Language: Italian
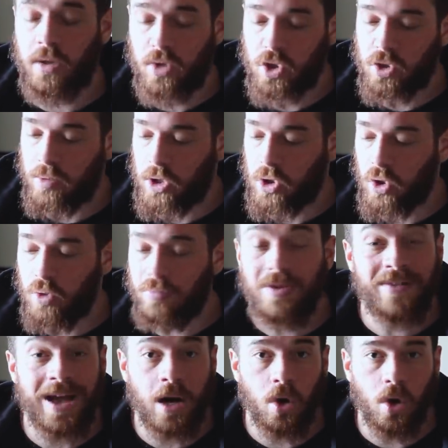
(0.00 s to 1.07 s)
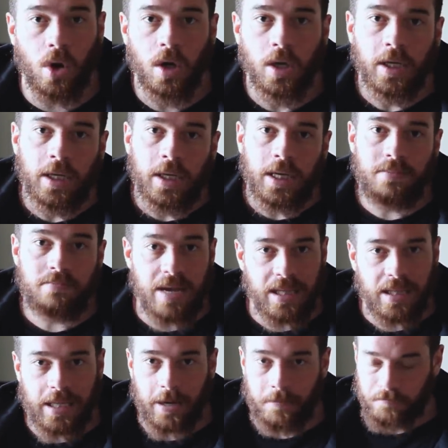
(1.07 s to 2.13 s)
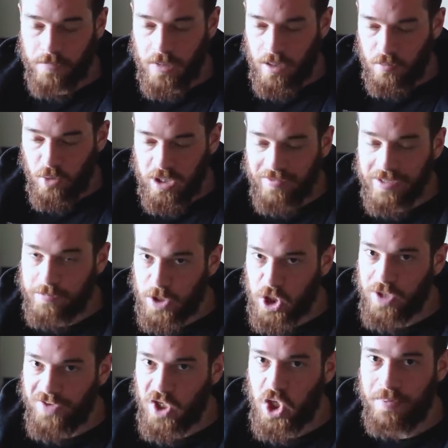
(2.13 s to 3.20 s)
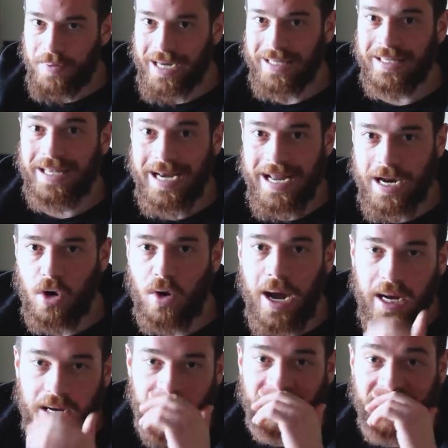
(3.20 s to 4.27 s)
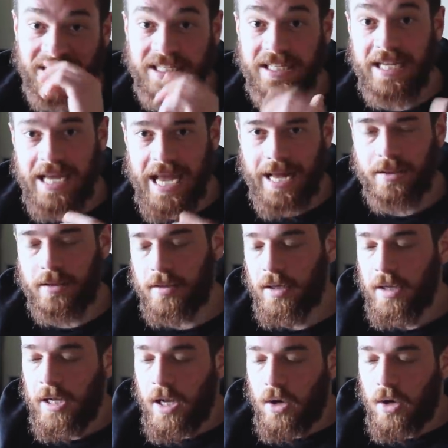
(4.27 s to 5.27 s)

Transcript: in questo momento non mi vengono in mente motivi specifici per tenerlo anche in fase di cut.